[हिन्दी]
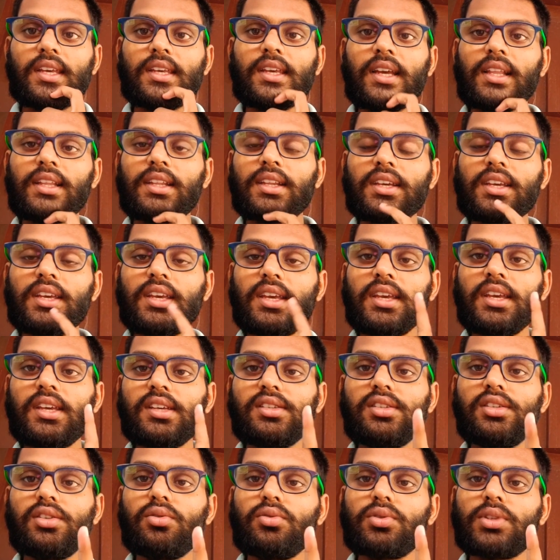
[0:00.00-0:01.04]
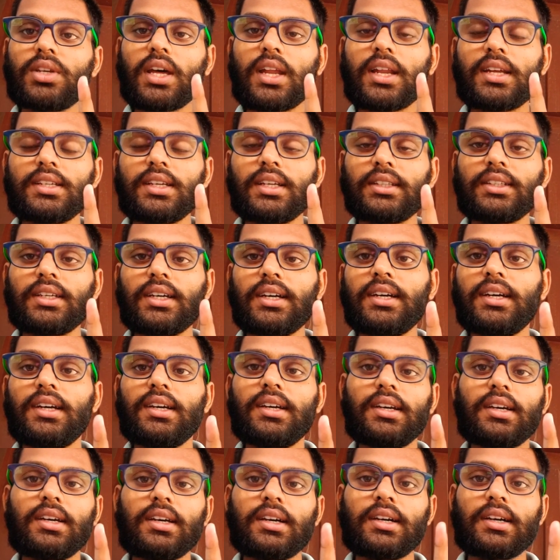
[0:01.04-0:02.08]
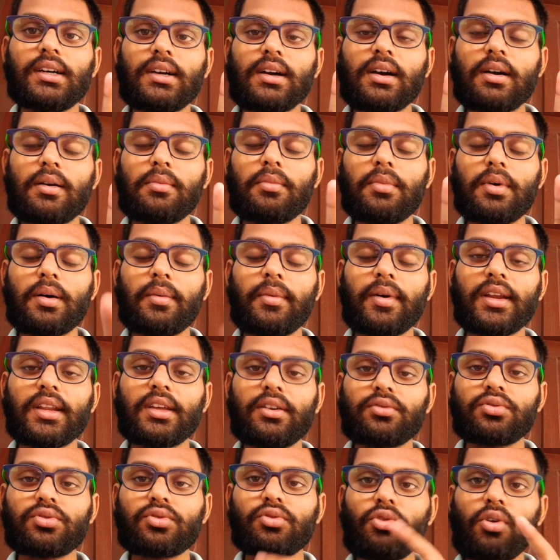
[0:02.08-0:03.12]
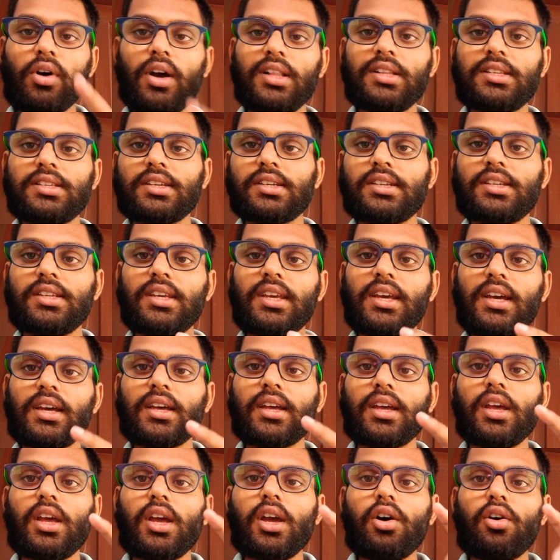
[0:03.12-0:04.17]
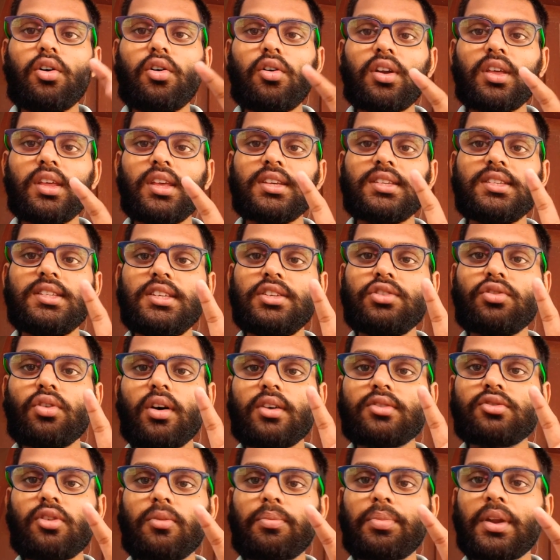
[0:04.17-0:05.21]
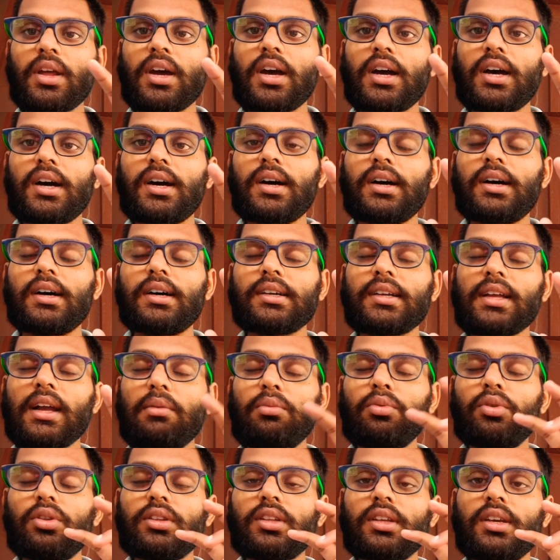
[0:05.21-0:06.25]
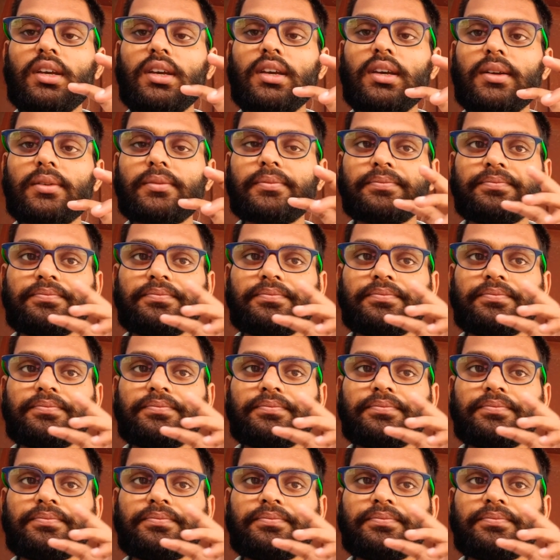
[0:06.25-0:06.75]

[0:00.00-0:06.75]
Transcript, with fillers: याद रखिए एसी गुजारा जाता है अब हमारे उस कॉयल से ठीक है और एसी जो है सो अपना क्या बोलते हैं